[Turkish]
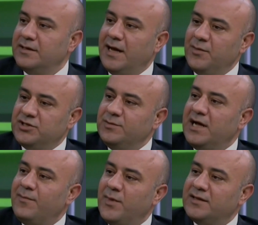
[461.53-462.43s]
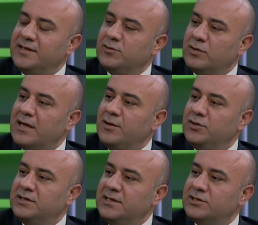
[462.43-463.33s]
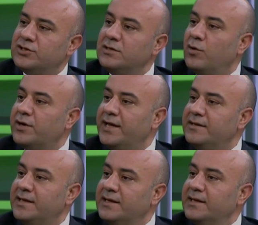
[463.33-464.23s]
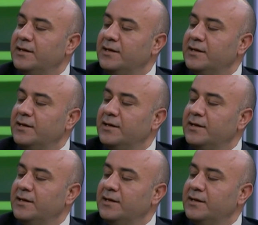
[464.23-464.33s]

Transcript: Ama şimdi ham maddeyi dolarla ödediğiniz için o kendi